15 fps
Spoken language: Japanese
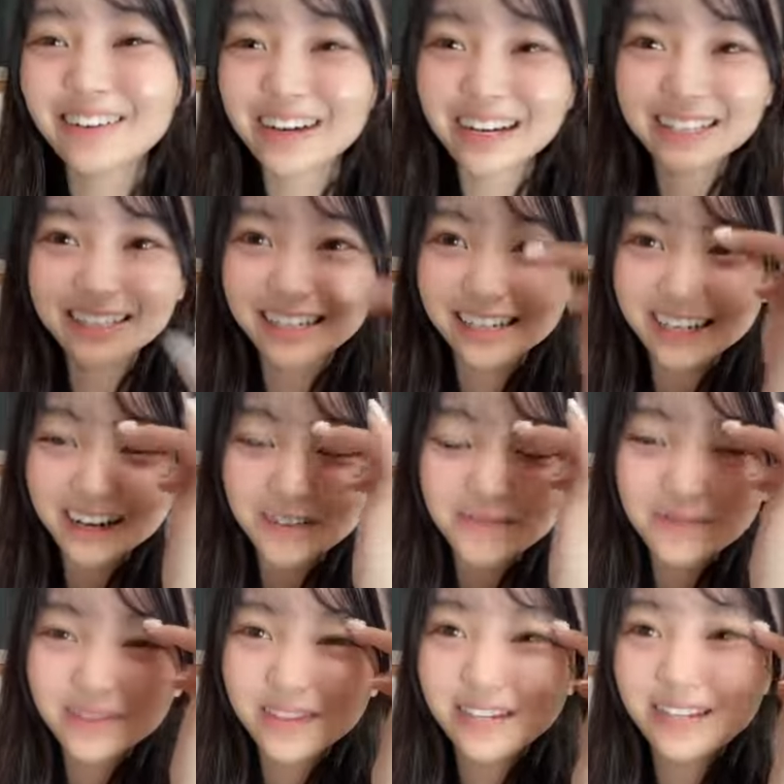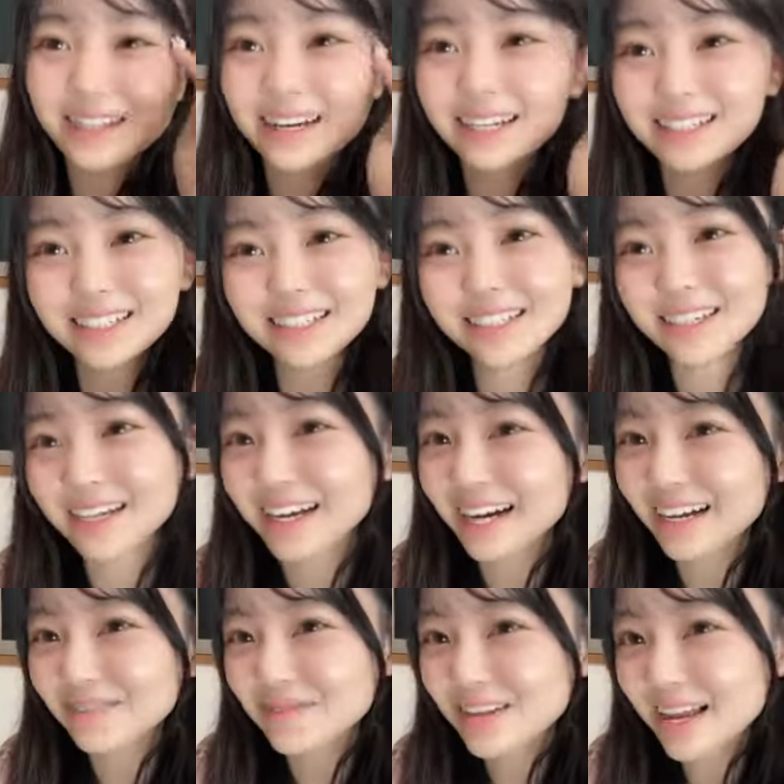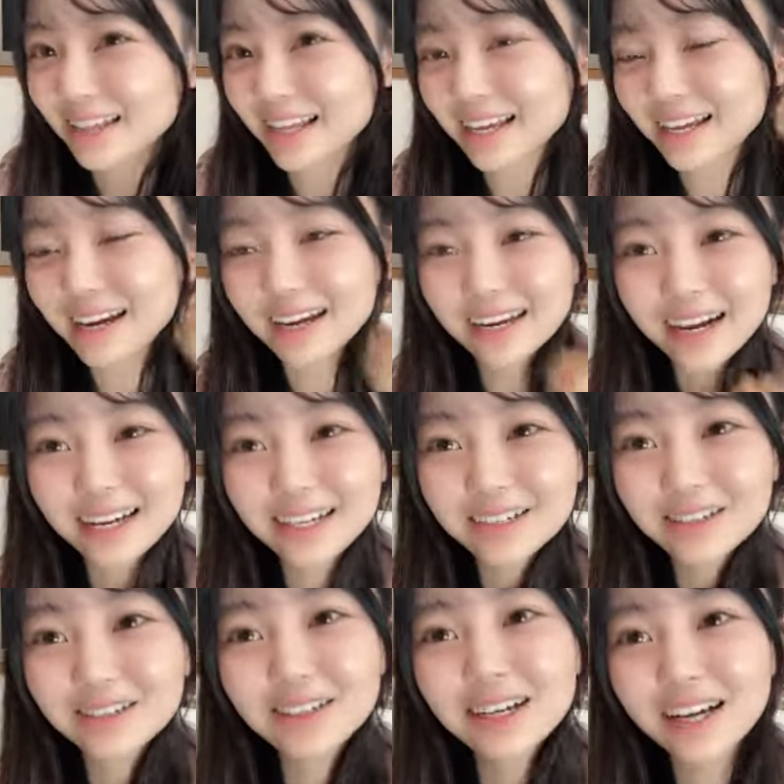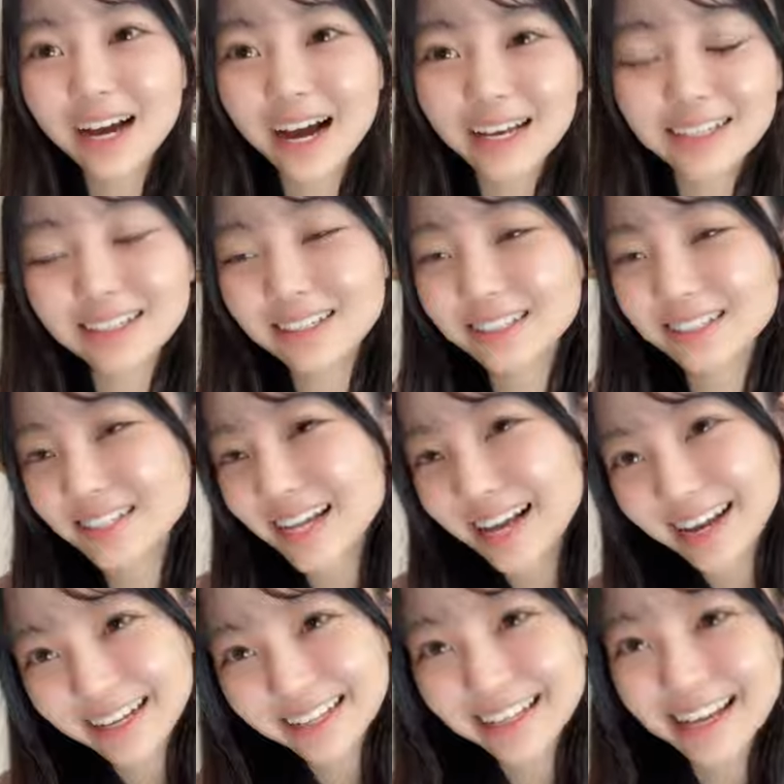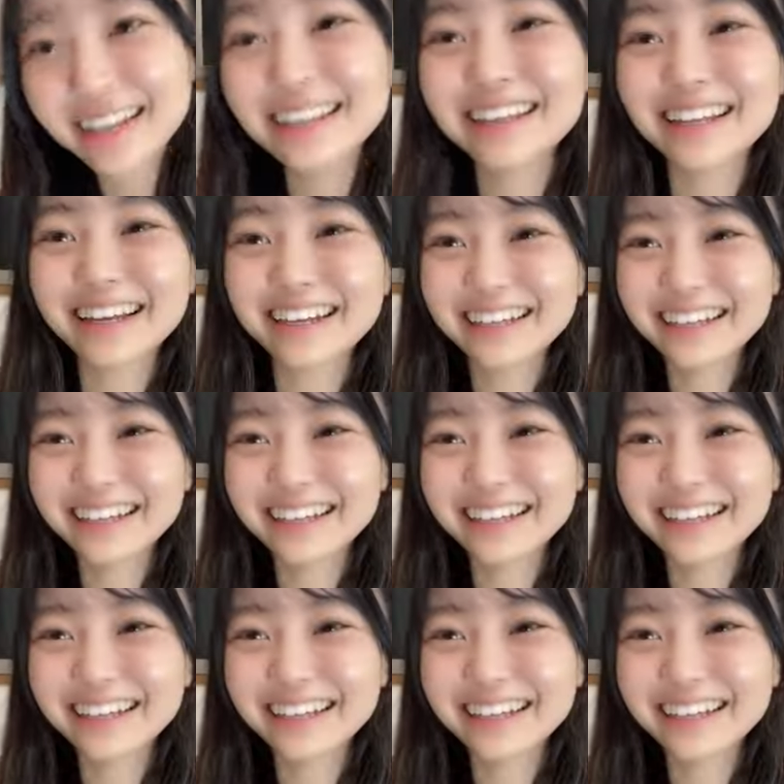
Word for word: お母さんがアリサちゃんが見れないから早く配信してあげてって